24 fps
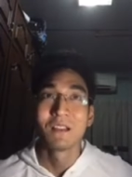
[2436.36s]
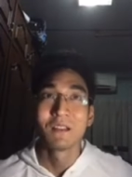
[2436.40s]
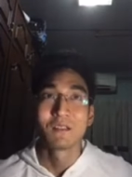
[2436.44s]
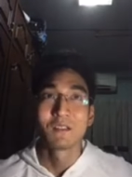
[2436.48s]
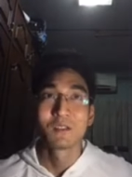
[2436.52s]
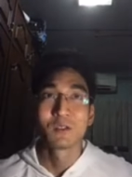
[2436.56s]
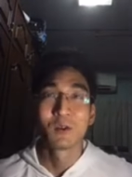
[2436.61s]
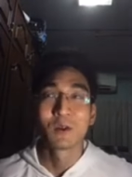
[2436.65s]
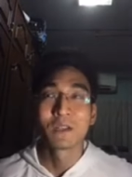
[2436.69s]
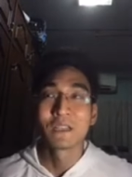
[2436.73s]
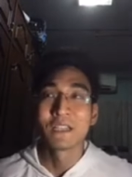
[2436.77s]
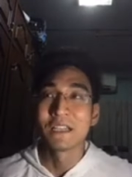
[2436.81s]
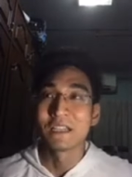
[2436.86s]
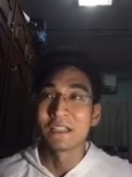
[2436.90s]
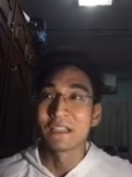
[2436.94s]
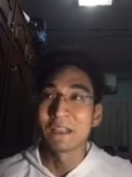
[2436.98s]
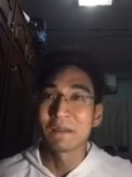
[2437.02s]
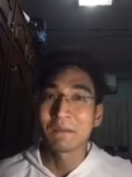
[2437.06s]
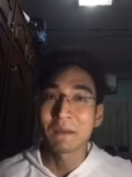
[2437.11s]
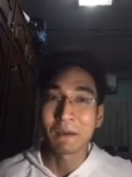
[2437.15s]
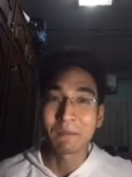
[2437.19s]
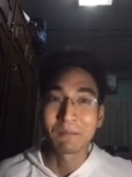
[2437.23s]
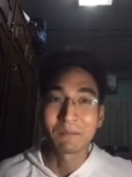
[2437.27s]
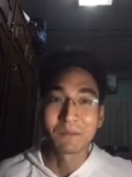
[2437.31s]
ช่วงหนึ่ง
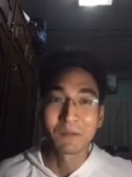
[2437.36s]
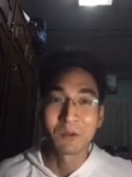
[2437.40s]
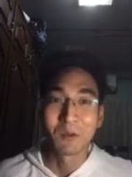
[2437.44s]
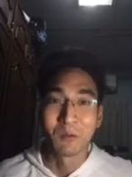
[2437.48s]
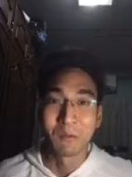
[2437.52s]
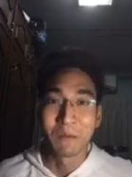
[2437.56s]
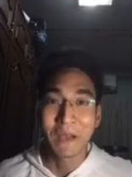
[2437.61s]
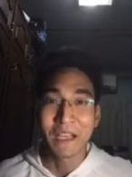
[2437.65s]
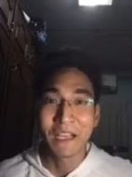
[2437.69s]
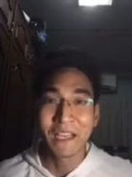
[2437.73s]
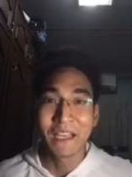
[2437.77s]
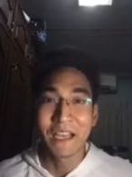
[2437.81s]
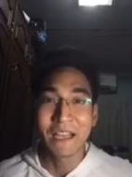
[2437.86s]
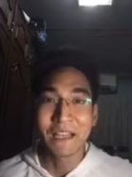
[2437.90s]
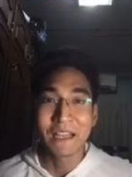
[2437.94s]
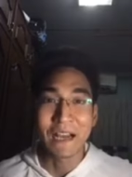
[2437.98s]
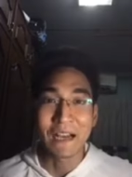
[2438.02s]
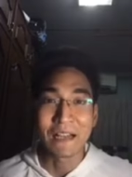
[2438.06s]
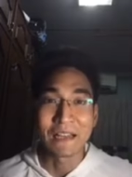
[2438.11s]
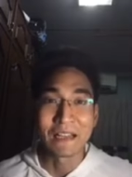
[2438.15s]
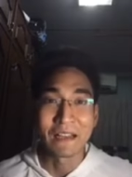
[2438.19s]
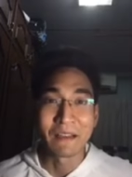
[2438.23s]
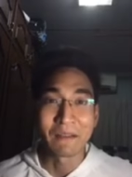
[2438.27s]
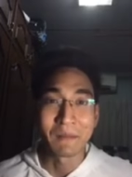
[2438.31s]
ที่แบบโอ้โหแม่งเครียดจั
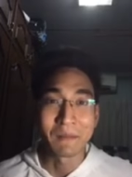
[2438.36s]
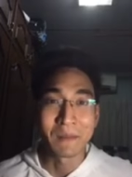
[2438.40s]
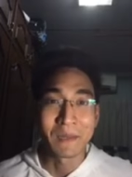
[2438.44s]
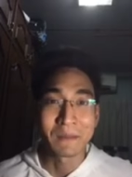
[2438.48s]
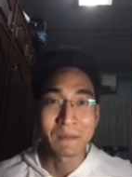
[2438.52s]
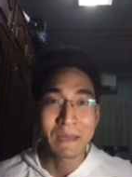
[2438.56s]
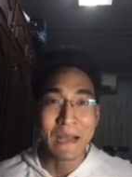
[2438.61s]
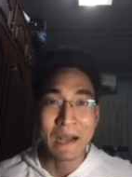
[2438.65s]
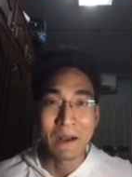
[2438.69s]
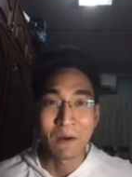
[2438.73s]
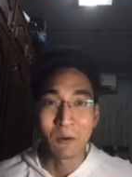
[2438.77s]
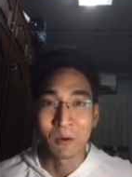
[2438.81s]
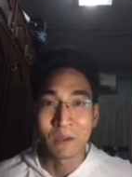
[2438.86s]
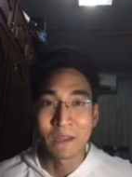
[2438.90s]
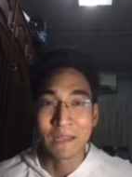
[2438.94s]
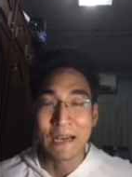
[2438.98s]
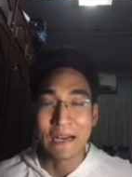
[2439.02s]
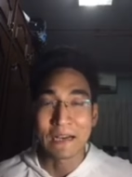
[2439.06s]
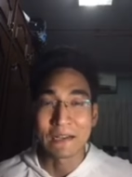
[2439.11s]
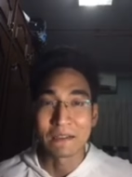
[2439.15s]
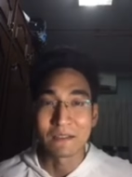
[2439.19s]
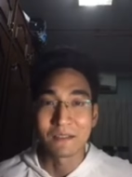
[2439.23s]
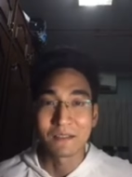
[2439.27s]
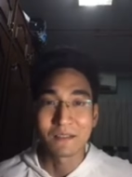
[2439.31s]
งเลยต่างคน
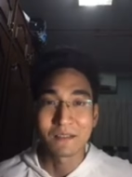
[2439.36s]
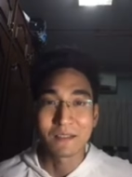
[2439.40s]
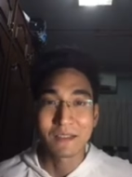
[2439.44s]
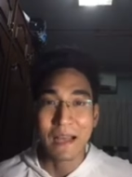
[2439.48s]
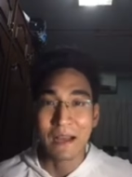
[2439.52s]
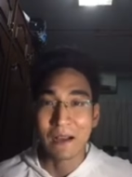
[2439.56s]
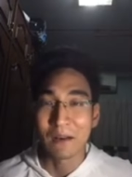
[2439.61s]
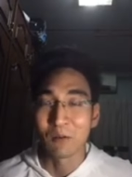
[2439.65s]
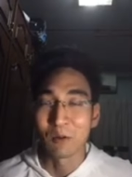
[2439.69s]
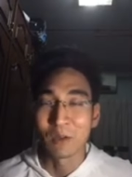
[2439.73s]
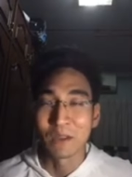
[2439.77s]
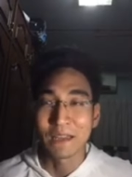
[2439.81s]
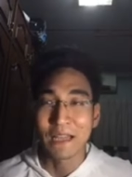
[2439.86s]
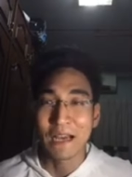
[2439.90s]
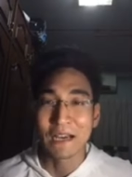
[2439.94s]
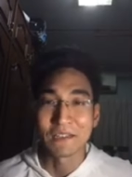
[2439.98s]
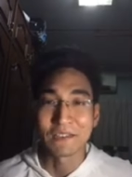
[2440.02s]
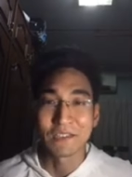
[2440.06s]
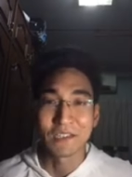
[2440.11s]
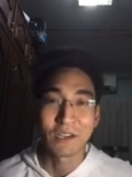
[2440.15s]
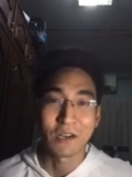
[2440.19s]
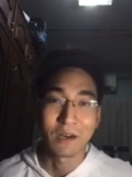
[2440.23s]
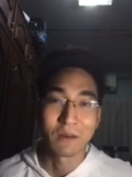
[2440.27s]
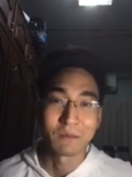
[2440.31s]
ต่างต่างคนต่าง
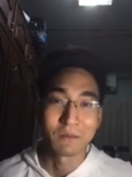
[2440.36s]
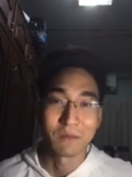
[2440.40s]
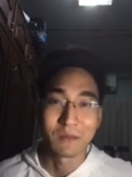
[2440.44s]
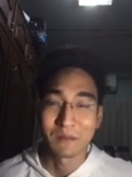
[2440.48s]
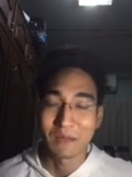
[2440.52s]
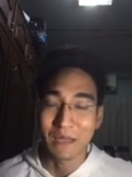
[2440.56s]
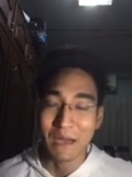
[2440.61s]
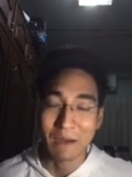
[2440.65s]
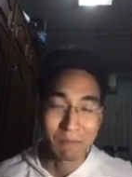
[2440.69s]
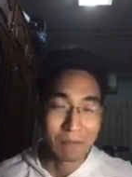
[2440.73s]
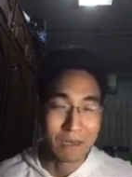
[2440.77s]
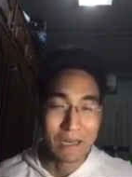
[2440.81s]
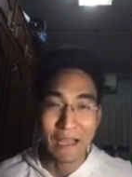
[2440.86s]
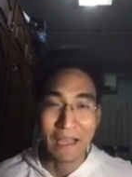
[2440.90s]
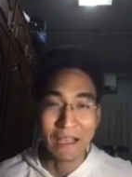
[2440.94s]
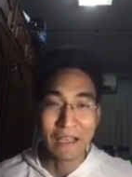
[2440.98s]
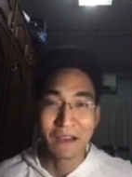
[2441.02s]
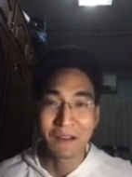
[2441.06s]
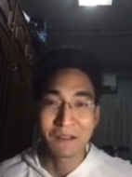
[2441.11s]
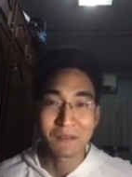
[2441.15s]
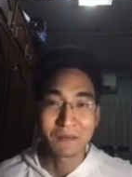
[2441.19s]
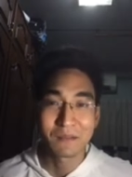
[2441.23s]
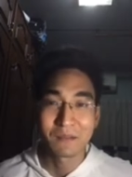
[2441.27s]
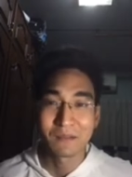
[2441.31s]
สอบ ทำอะไร
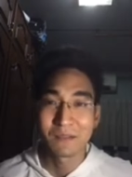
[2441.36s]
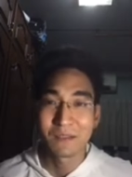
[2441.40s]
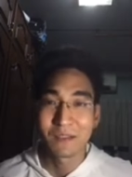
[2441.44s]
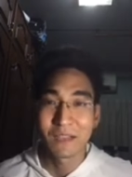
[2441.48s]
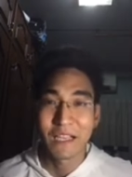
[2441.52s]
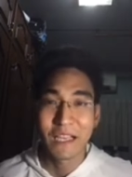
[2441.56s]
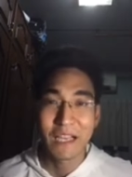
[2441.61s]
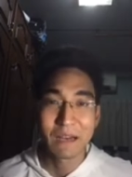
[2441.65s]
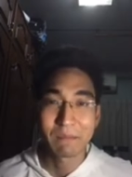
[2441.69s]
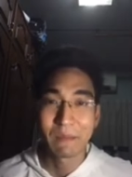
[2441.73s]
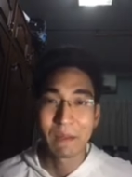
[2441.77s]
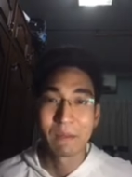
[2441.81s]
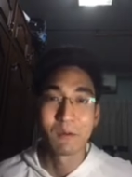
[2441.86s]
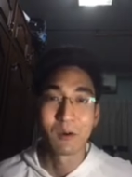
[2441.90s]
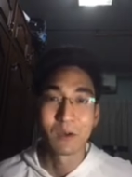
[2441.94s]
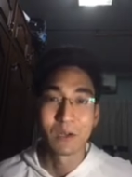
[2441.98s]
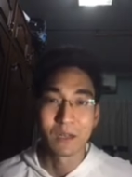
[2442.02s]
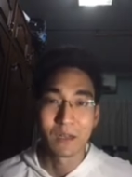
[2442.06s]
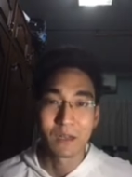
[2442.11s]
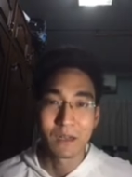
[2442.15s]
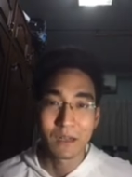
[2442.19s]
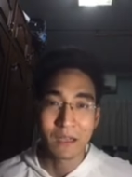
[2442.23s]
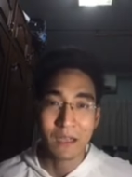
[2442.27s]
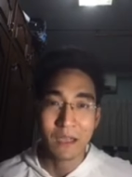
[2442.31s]
ก็เครียดไปหมด
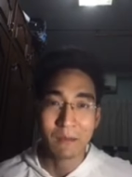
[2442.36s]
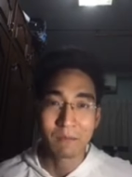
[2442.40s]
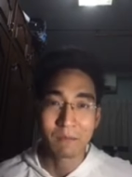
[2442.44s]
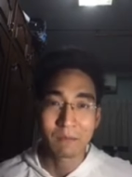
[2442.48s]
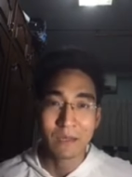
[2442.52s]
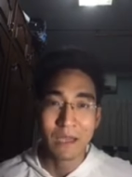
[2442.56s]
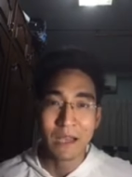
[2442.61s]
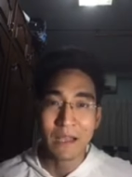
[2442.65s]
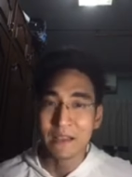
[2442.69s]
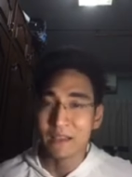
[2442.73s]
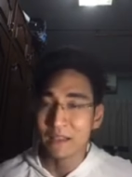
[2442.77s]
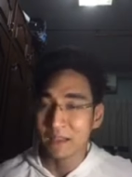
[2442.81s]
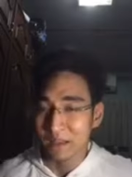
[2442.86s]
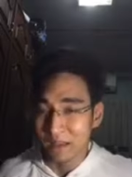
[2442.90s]
นะครับ ถ้า